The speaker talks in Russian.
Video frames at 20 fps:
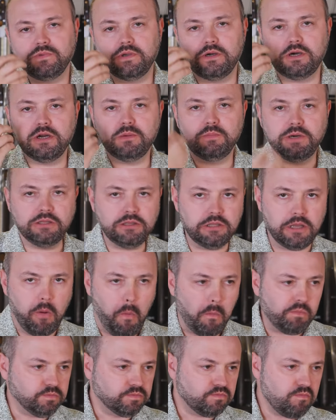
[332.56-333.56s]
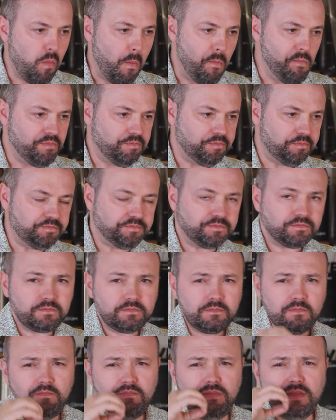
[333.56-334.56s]
ароматная,
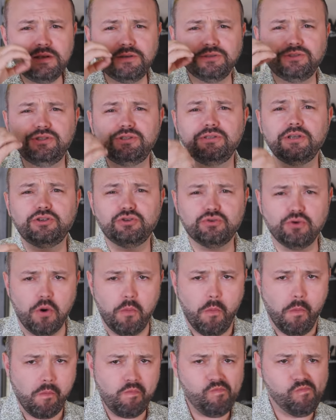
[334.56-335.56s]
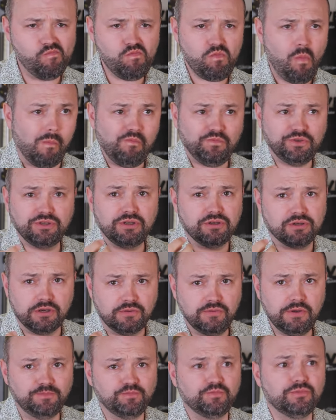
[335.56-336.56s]
чесночком. Не знаю,
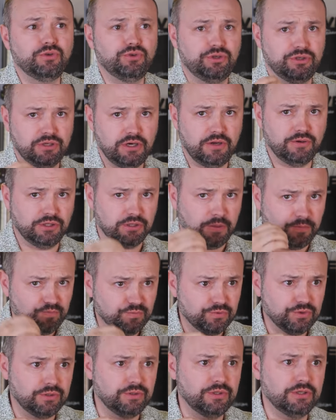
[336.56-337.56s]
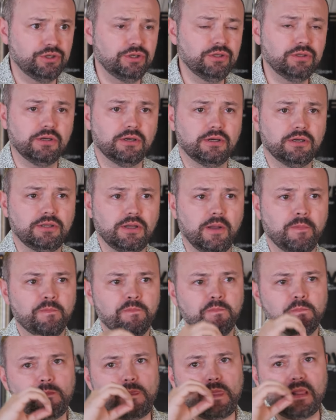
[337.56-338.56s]
как вы, мне очень нравится эта начинка, когда
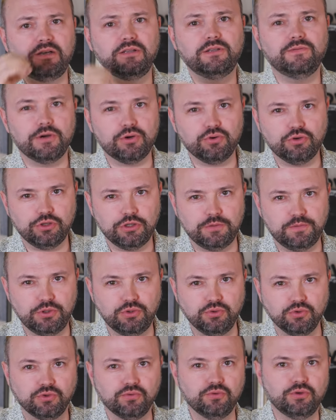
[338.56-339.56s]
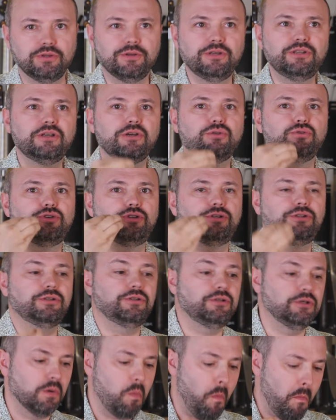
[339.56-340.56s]
и творожность присутствует, и тянущийся
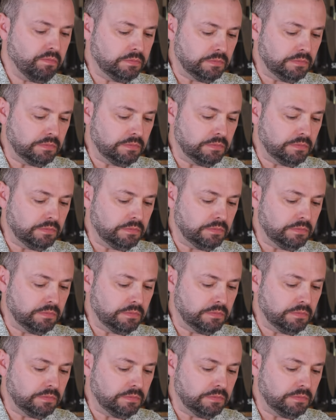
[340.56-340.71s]
сыр.